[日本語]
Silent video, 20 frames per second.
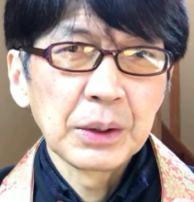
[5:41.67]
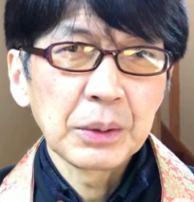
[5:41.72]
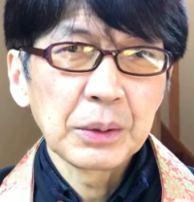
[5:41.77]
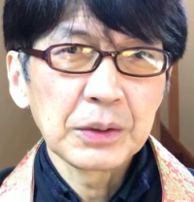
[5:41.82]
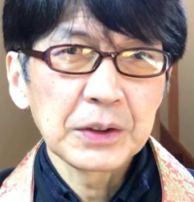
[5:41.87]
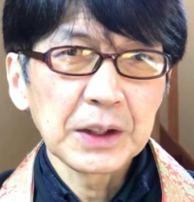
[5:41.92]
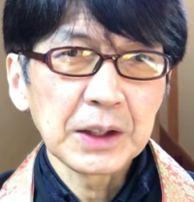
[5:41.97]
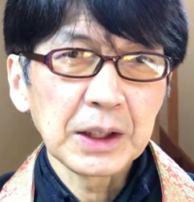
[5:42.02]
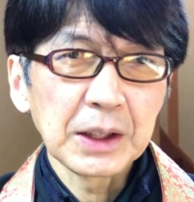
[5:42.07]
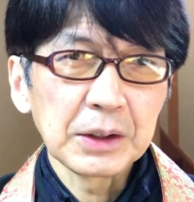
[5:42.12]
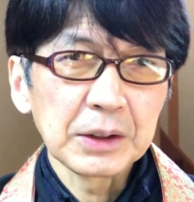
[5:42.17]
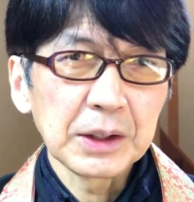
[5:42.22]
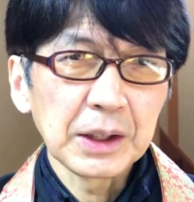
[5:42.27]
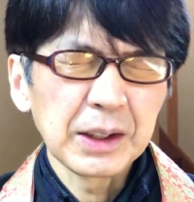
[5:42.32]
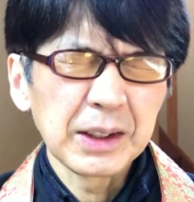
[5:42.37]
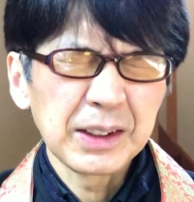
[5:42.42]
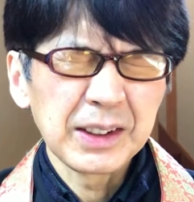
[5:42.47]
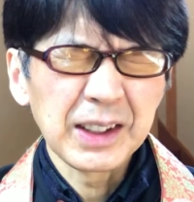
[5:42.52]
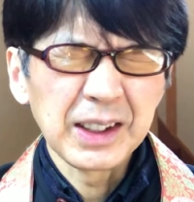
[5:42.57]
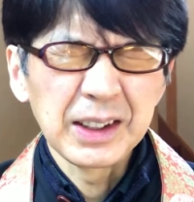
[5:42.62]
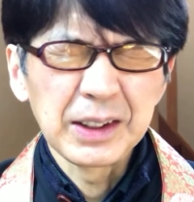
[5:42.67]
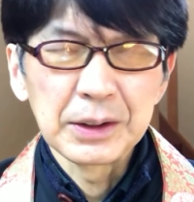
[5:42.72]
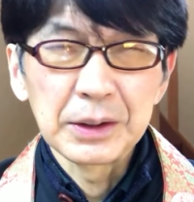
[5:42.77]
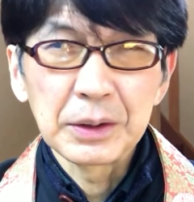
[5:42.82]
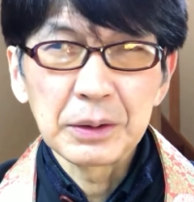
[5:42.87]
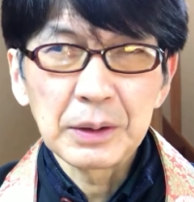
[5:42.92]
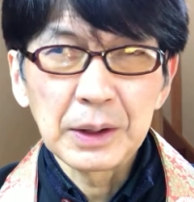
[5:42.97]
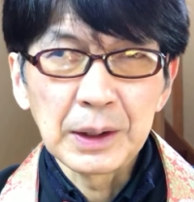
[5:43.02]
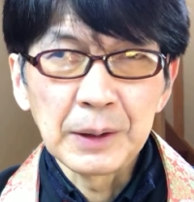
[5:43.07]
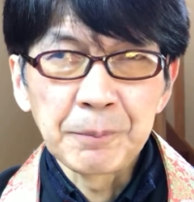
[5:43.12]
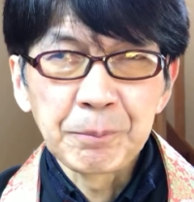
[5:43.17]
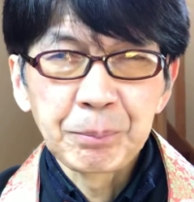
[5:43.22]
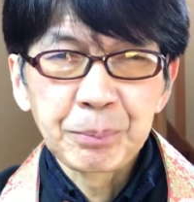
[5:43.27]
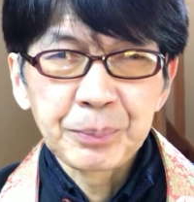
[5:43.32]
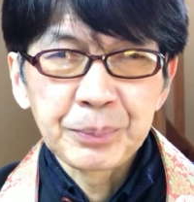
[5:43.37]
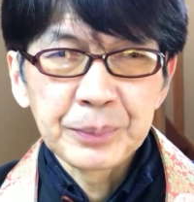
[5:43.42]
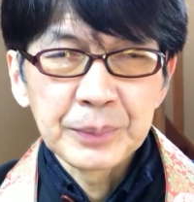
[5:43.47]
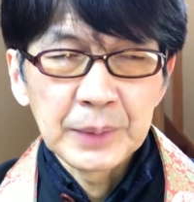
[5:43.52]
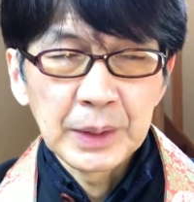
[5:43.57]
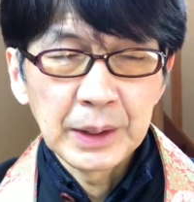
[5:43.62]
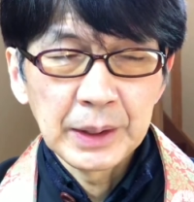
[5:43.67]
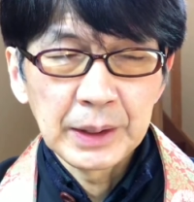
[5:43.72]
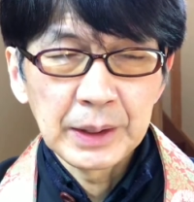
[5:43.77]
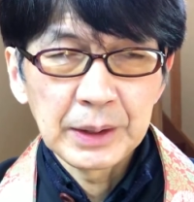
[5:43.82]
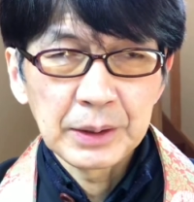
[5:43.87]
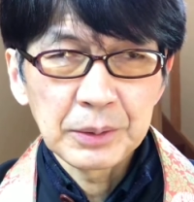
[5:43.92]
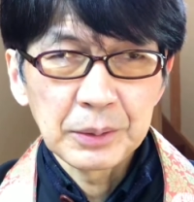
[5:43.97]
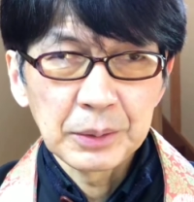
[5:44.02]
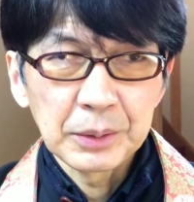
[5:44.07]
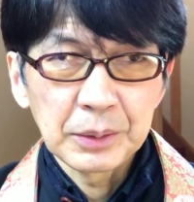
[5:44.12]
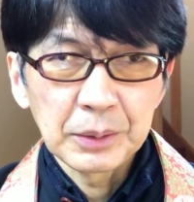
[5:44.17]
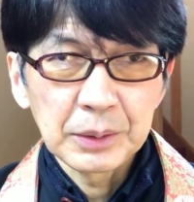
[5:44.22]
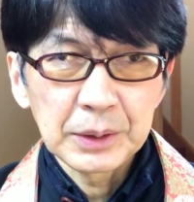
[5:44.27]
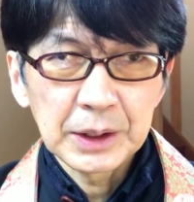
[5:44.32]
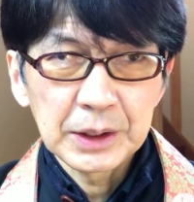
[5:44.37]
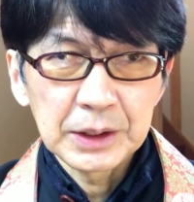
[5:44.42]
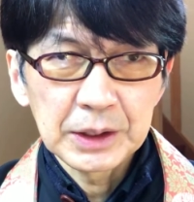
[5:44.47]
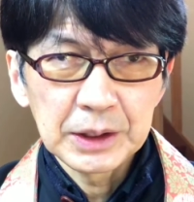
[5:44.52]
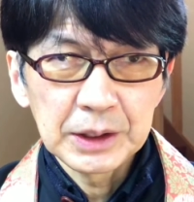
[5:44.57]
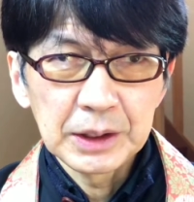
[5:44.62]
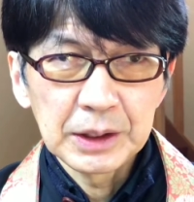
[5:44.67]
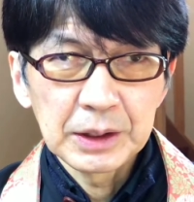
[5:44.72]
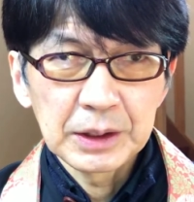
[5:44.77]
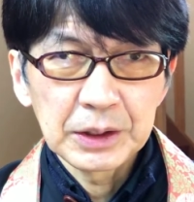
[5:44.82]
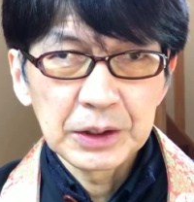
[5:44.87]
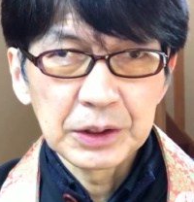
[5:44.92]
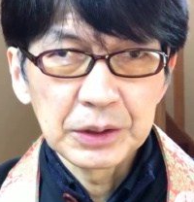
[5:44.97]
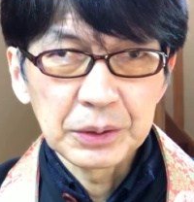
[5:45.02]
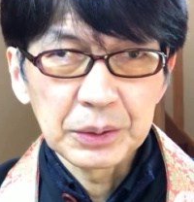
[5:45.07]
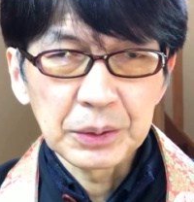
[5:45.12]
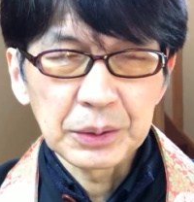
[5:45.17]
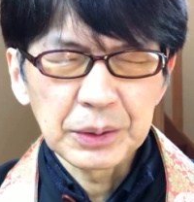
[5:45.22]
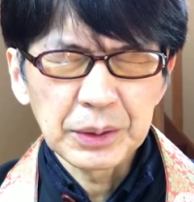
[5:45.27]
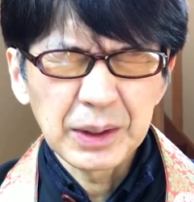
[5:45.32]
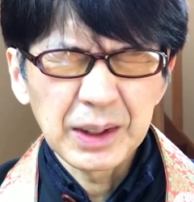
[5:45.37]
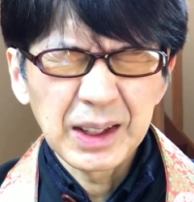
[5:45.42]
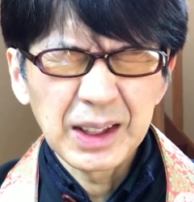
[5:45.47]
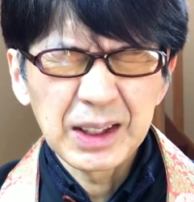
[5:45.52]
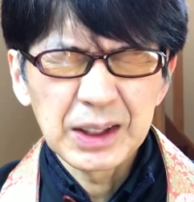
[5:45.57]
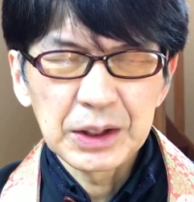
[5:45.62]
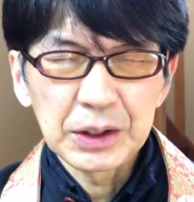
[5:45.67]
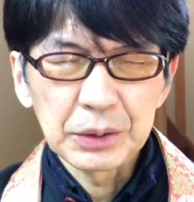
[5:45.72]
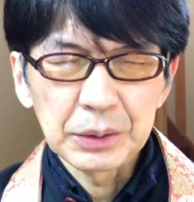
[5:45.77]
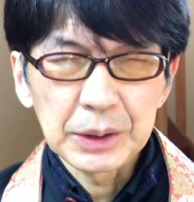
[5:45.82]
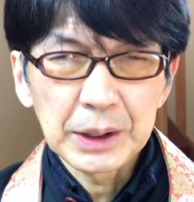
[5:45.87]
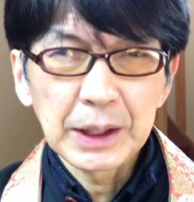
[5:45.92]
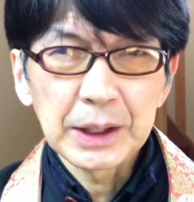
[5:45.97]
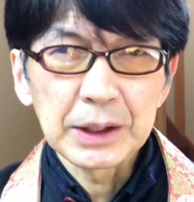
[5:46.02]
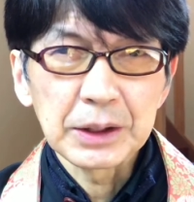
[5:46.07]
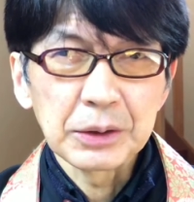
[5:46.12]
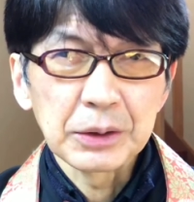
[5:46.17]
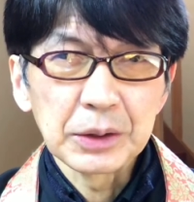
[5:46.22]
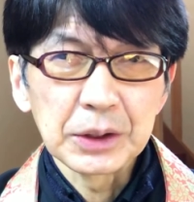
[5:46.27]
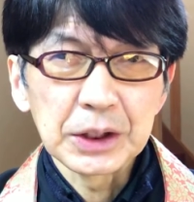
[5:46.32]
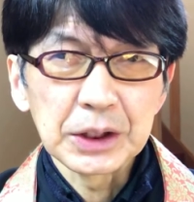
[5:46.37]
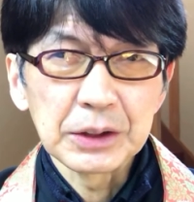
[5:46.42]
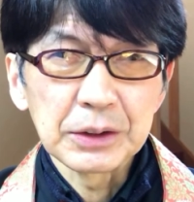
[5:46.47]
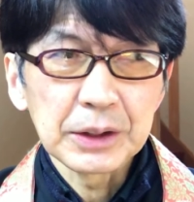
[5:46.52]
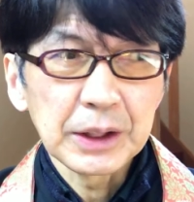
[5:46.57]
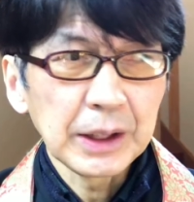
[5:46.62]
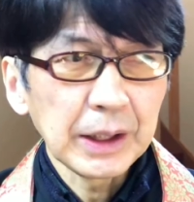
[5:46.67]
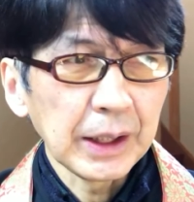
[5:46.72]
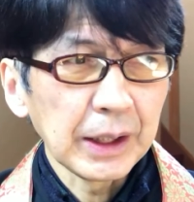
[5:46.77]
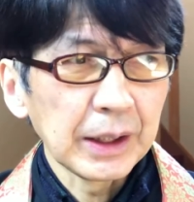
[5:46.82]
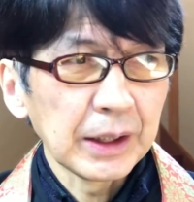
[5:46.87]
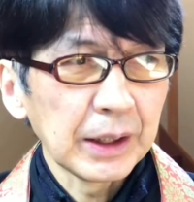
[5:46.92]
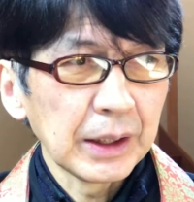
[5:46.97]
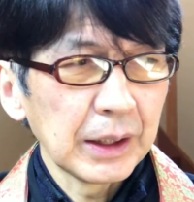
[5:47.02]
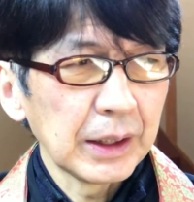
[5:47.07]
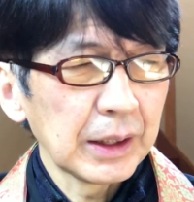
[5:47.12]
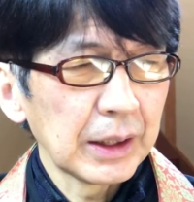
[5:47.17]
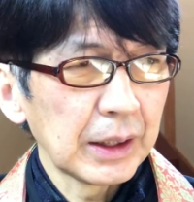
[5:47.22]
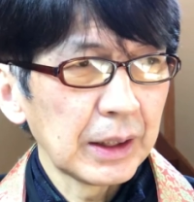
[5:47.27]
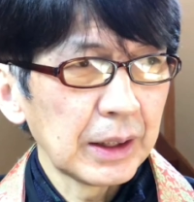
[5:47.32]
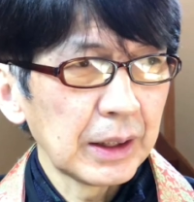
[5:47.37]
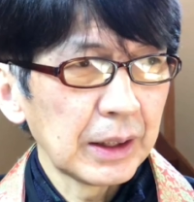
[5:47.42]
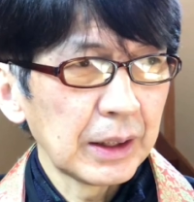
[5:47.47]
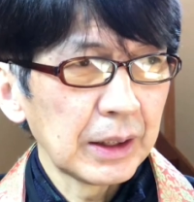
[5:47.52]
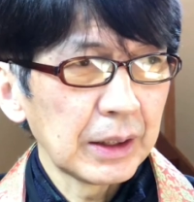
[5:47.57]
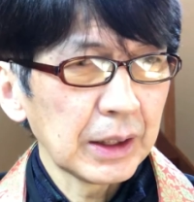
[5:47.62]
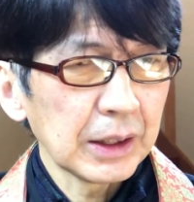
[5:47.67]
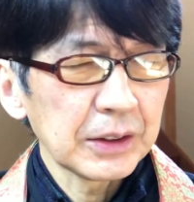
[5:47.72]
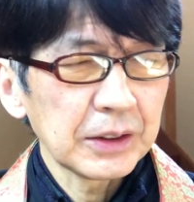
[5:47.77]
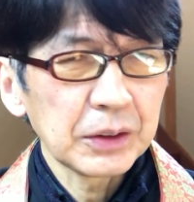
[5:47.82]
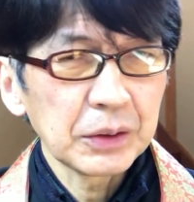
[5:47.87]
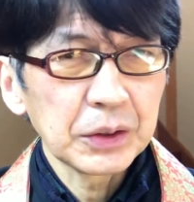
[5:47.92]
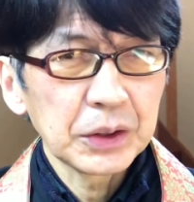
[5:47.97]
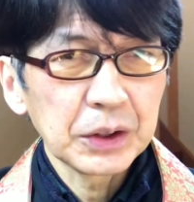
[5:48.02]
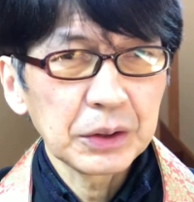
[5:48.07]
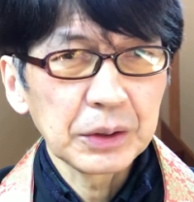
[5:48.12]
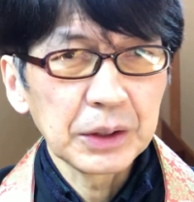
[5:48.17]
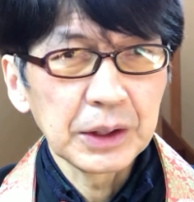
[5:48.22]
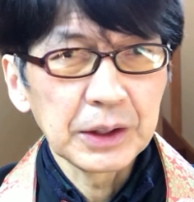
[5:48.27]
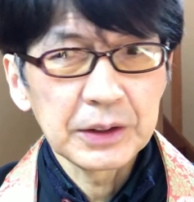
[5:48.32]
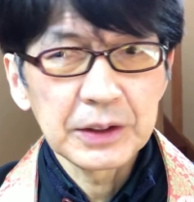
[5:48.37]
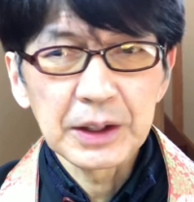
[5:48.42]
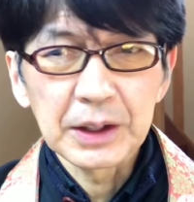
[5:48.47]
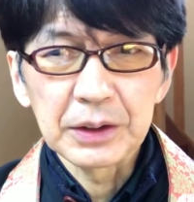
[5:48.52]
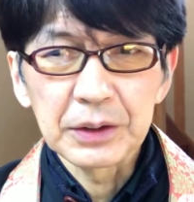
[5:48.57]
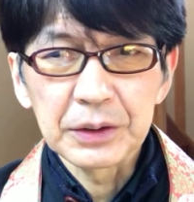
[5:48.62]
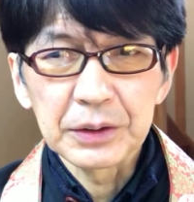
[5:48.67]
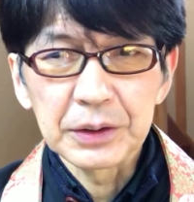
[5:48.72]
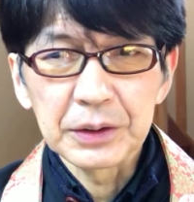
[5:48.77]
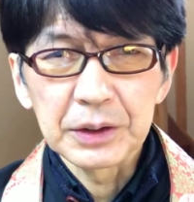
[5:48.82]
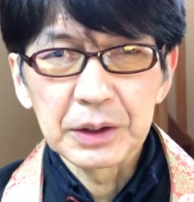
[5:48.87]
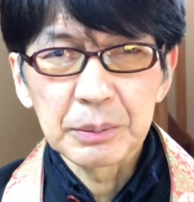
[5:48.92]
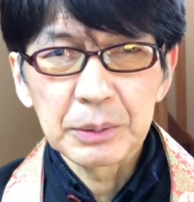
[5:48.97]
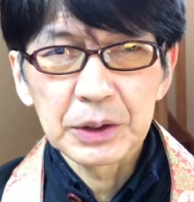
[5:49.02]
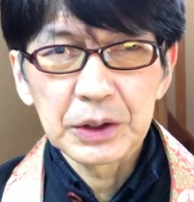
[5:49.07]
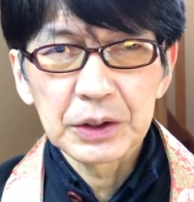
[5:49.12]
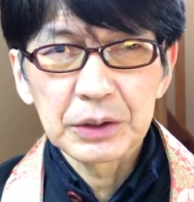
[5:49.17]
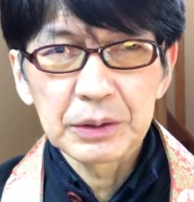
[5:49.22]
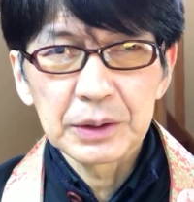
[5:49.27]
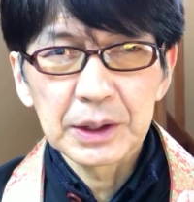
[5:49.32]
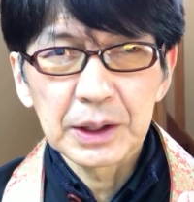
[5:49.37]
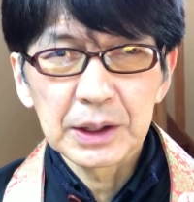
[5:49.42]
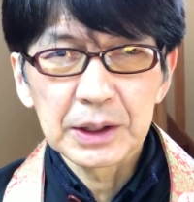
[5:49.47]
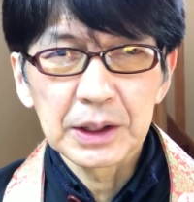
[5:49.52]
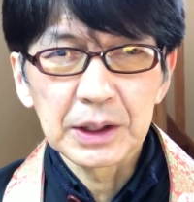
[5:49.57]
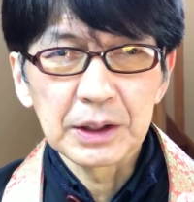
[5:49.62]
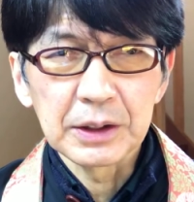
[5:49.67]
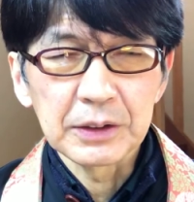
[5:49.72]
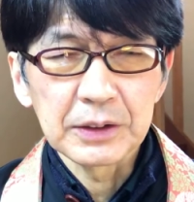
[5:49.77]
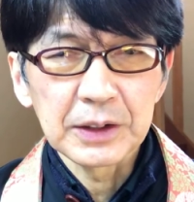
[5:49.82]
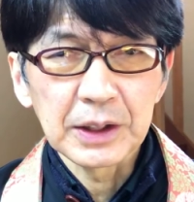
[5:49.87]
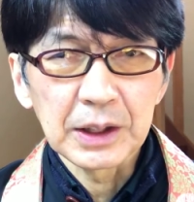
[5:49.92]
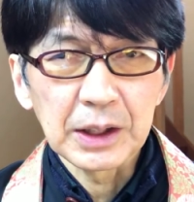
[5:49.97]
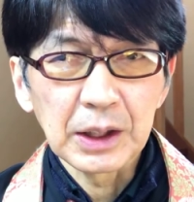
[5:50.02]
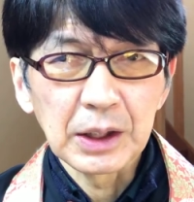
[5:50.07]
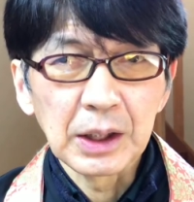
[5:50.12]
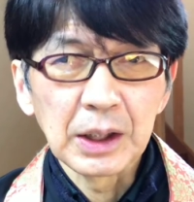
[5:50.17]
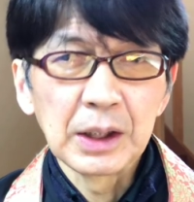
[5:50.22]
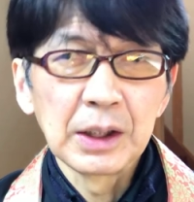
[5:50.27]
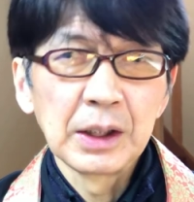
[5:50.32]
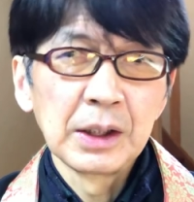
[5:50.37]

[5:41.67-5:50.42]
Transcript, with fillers: 小坂の種さんいうのは、えー、こう同じ旧の戸川町太閤寺でね、えー、那須野上栄さんという今集会議員さんが